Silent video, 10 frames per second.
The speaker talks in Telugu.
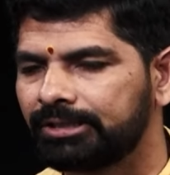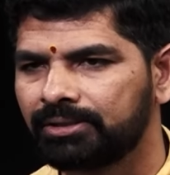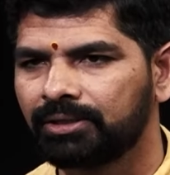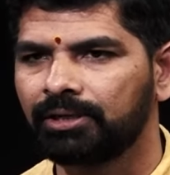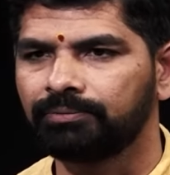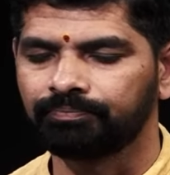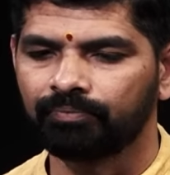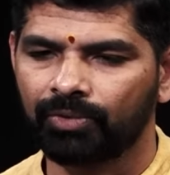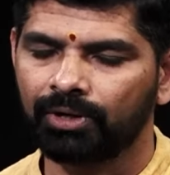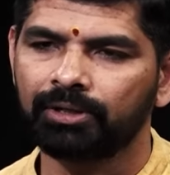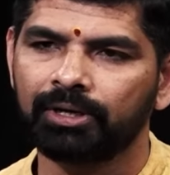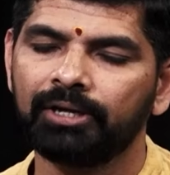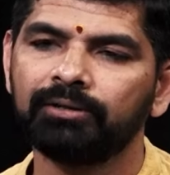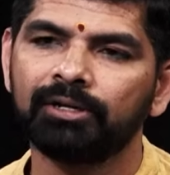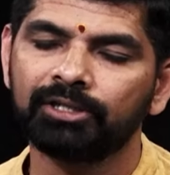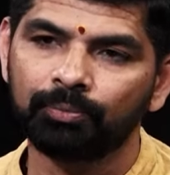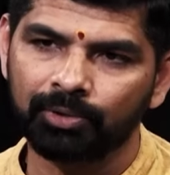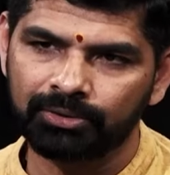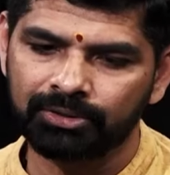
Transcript: చేసిన తర్వాత రైతులైతే పశు